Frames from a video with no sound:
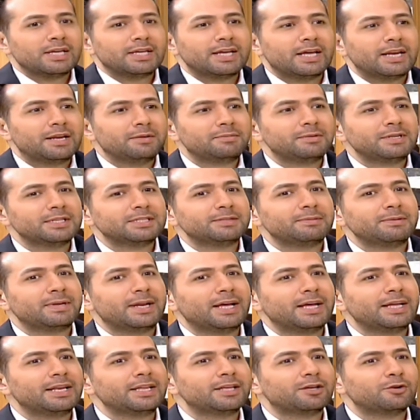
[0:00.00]
يلي بالنسبه
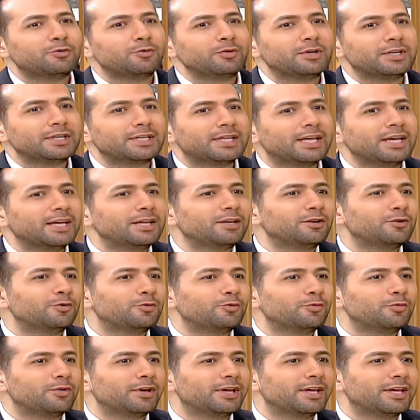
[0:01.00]
لك وان كان
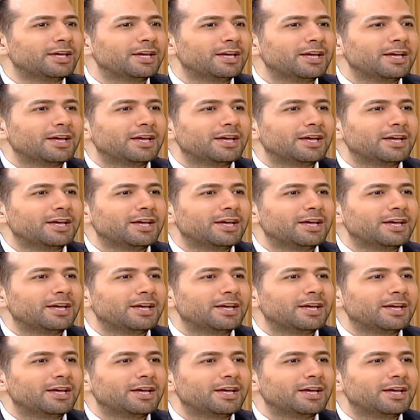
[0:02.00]
هو